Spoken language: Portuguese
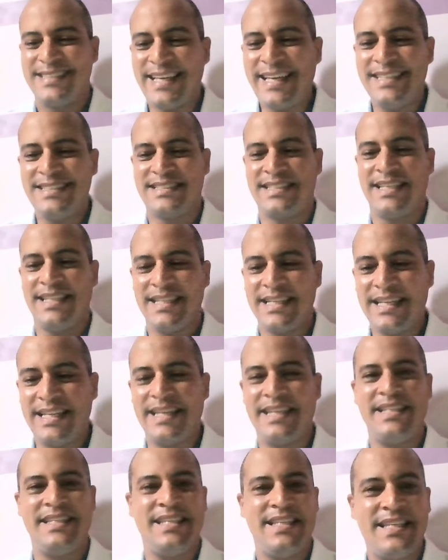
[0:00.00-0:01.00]
É isso aí,
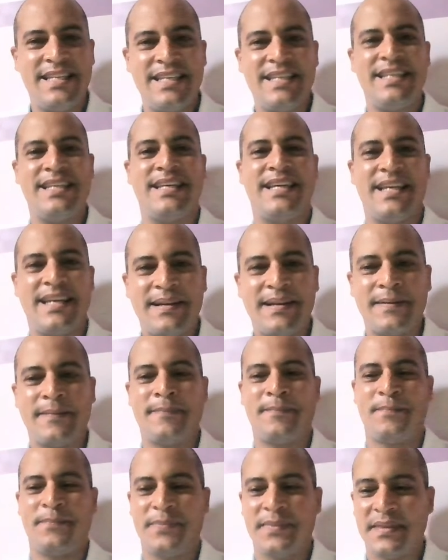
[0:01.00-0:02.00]
galerinha.
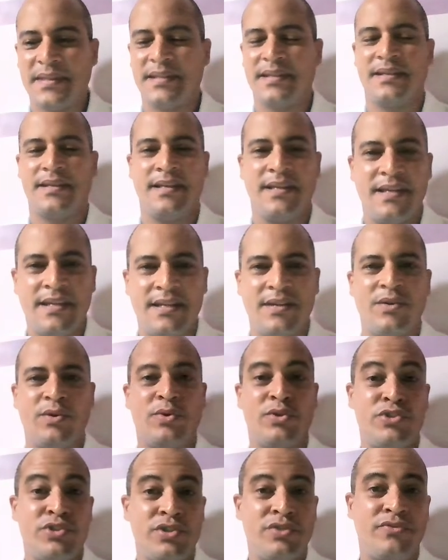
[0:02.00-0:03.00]

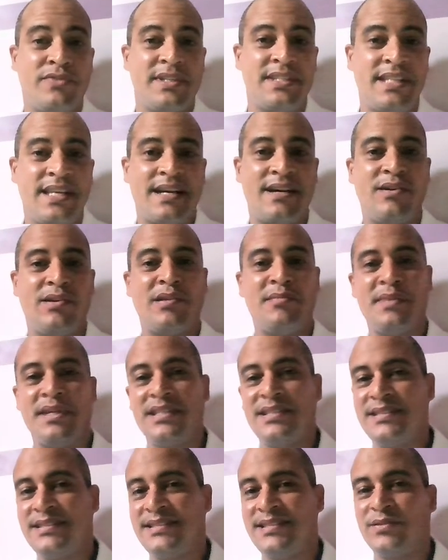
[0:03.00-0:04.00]
Hoje não vai ter aula,
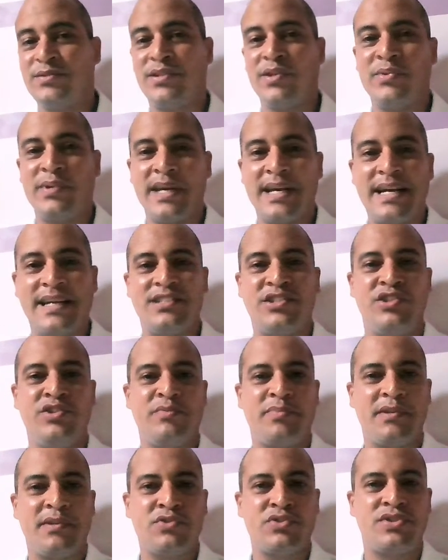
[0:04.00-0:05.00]
mas eu tenho um
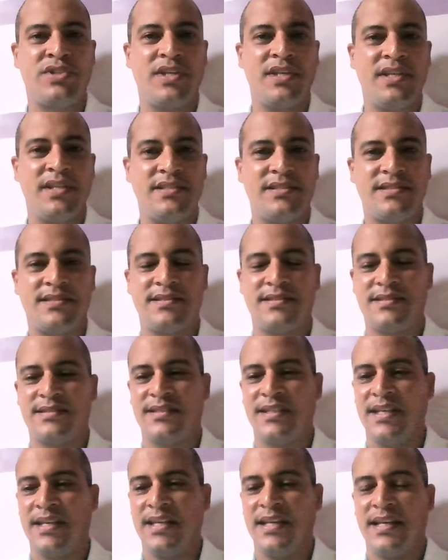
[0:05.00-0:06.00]
recadinho para
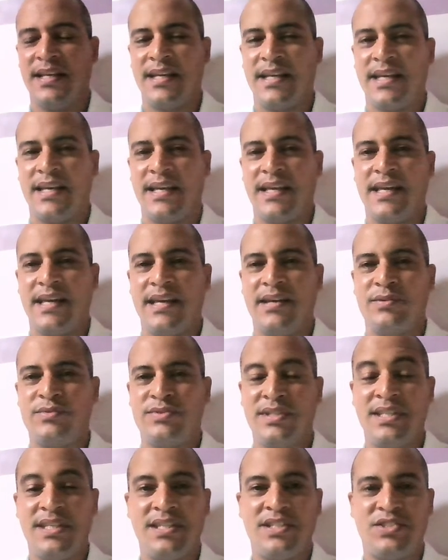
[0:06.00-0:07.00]
vocês. É o
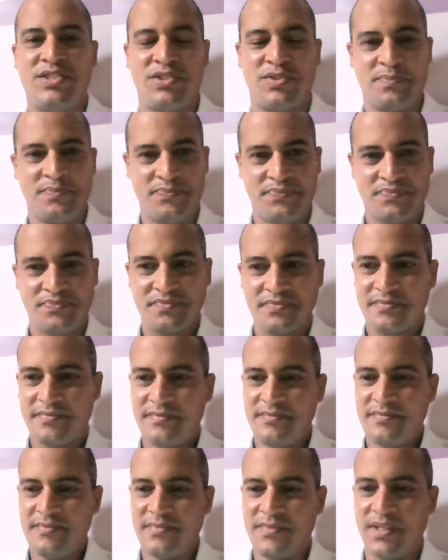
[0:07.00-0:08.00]
seguinte,
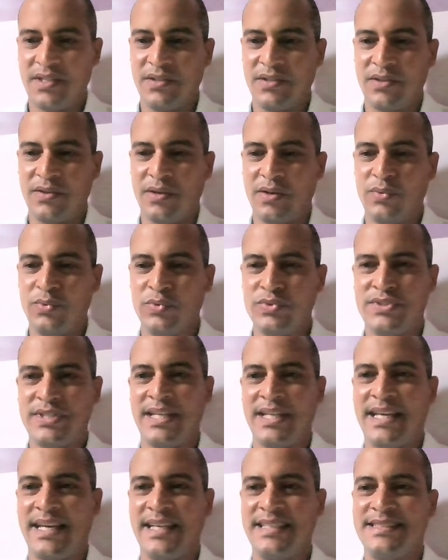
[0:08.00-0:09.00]
o
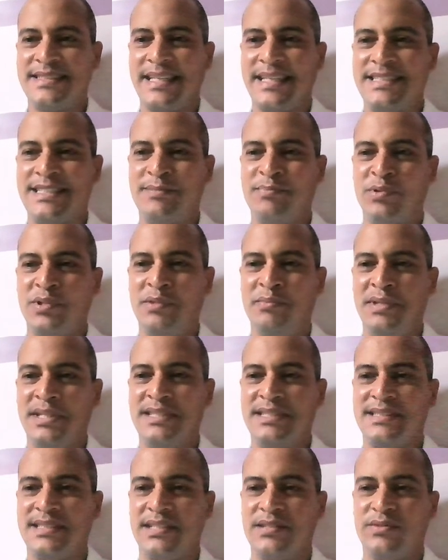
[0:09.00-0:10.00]
Senai está
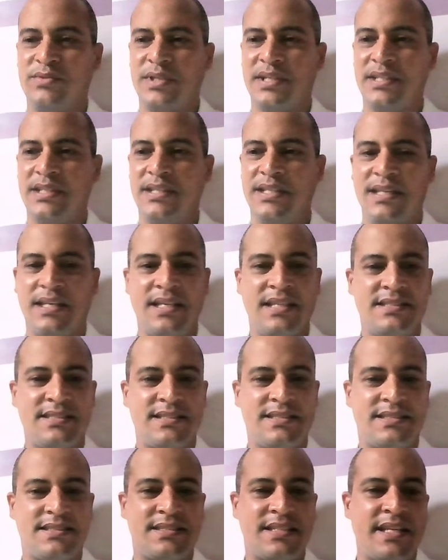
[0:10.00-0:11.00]
disponibilizando aí
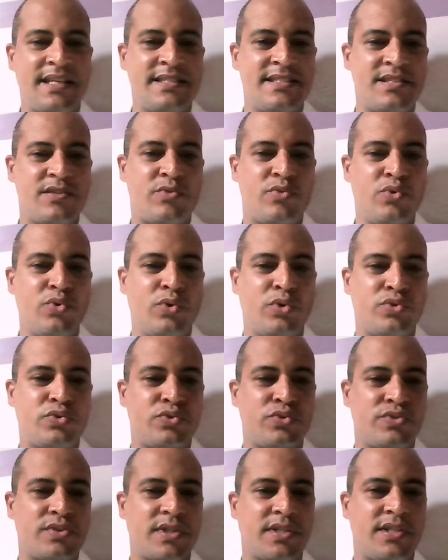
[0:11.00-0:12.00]
esses 13
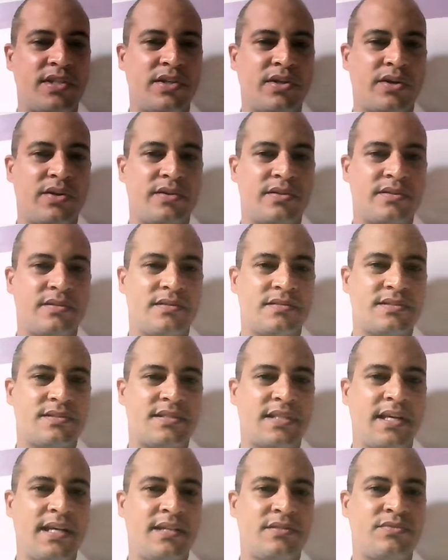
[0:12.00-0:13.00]
cursos aqui, ó,
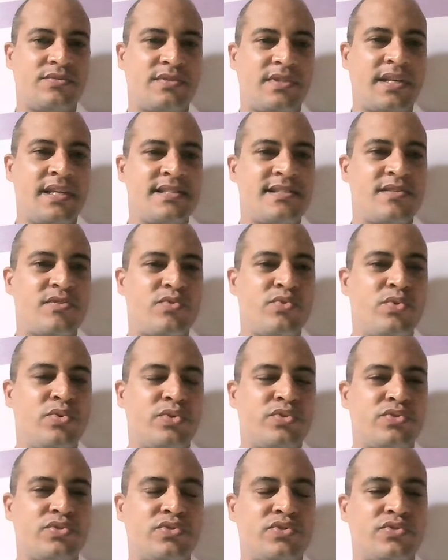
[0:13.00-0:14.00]
certo? 13
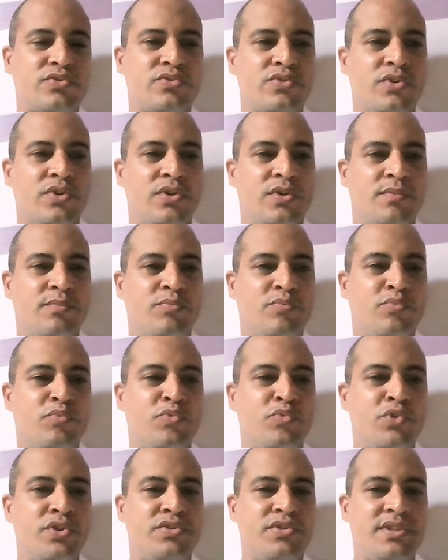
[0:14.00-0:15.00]
cursos
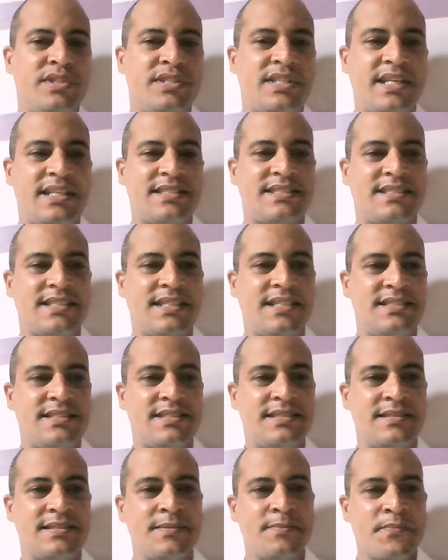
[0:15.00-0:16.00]
muito
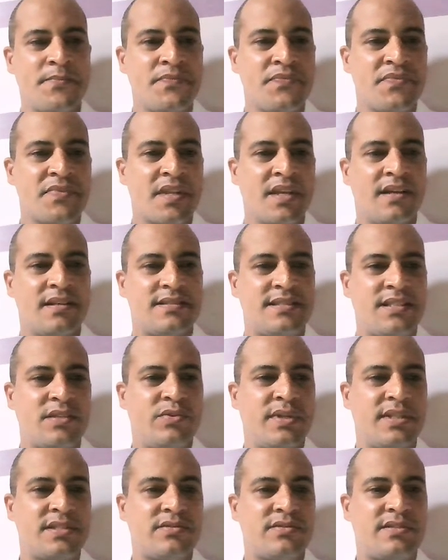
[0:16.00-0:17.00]
interessantes.
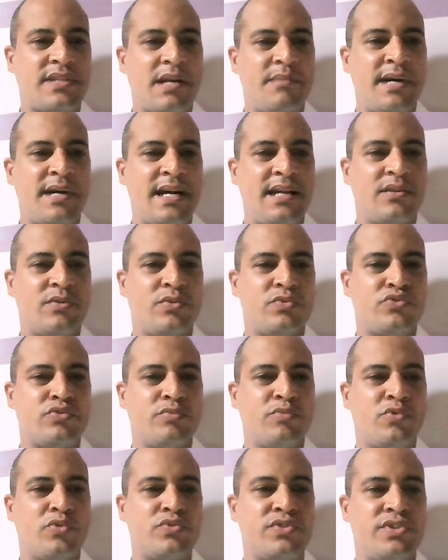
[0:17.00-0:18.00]
Segurança do trabalho,
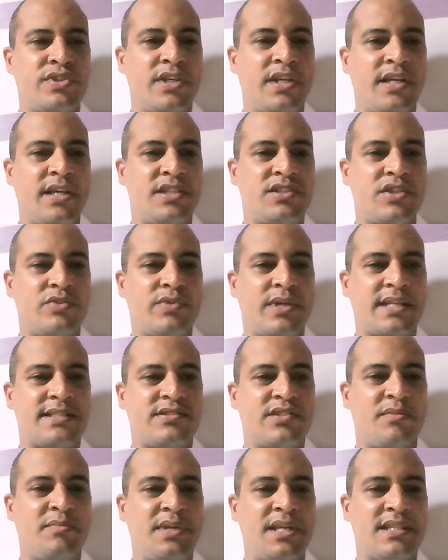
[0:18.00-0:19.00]
consumo consciente,
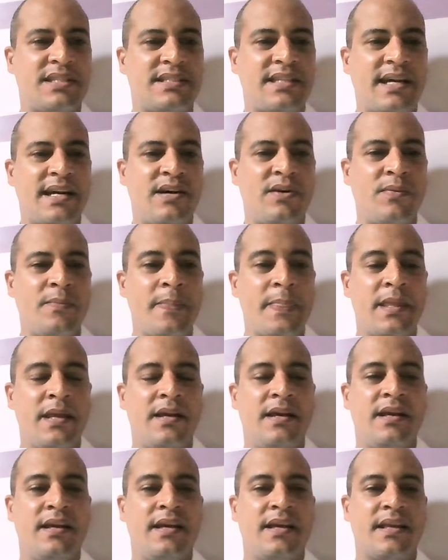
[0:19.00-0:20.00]
educação ambiental.
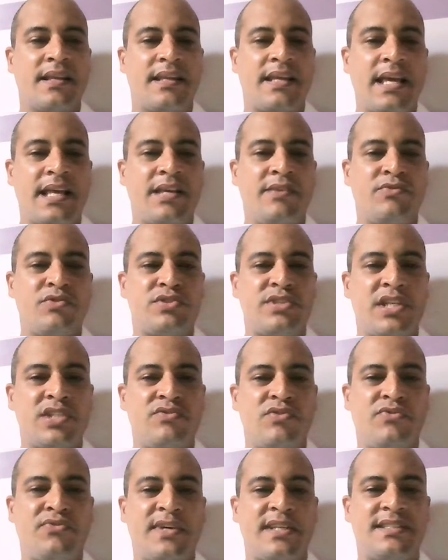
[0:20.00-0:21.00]
O que, que
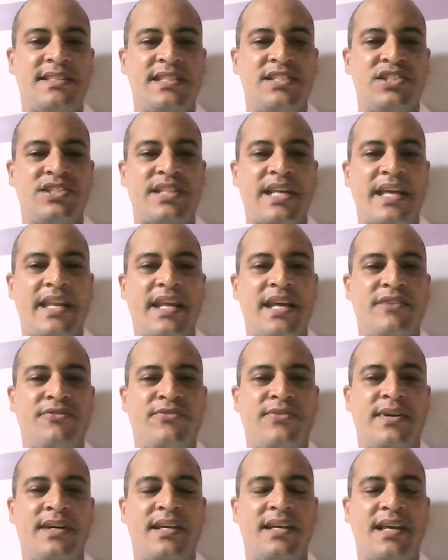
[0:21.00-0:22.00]
vocês vão fazer de
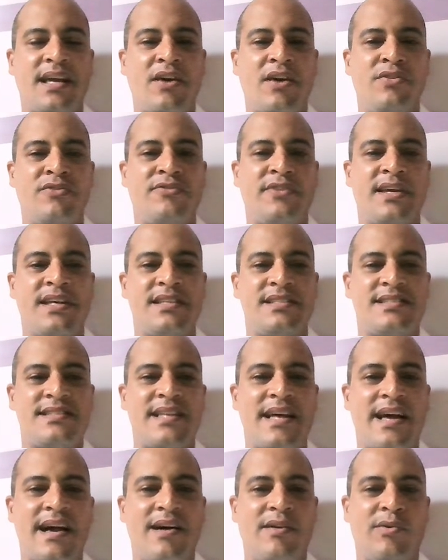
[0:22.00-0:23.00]
tarefa ao invés
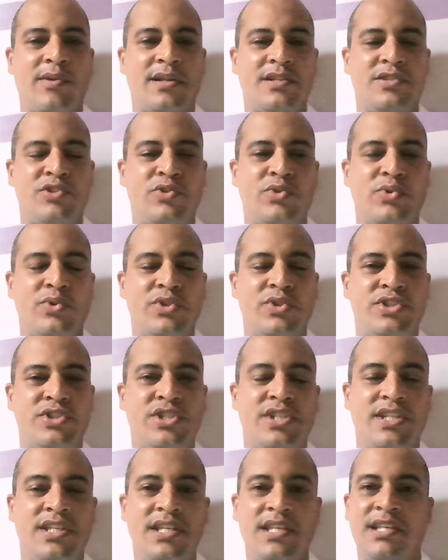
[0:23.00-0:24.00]
da aula de
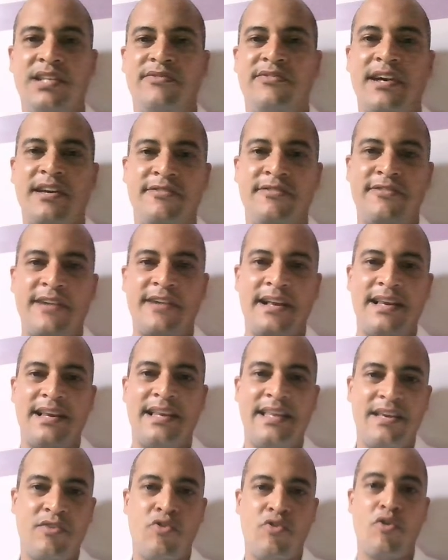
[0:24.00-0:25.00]
hoje e que vai
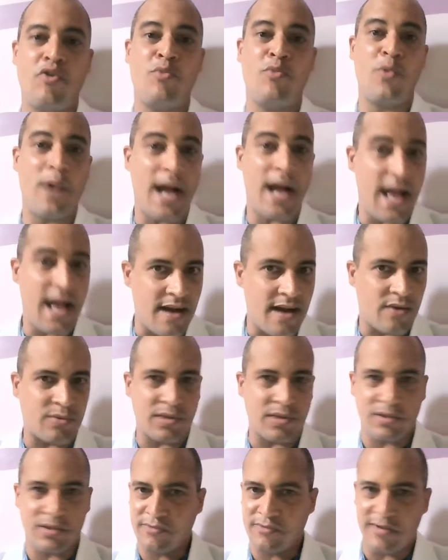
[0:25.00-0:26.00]
valer como a
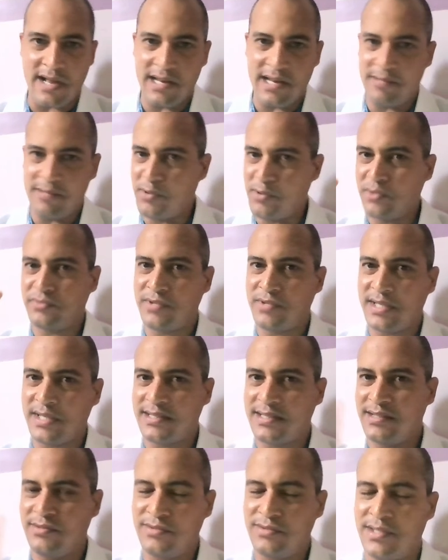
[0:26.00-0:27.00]
aula. Não vale ponto
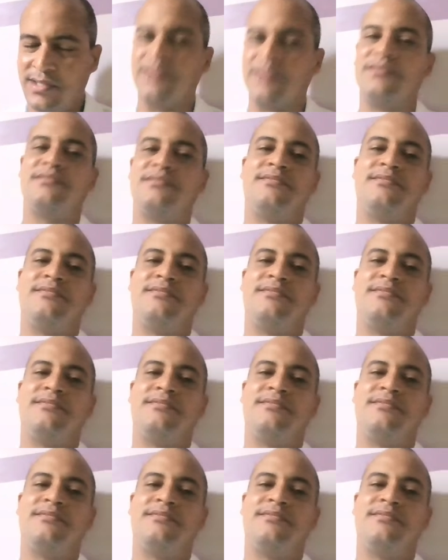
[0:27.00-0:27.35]
extra nenhum, não.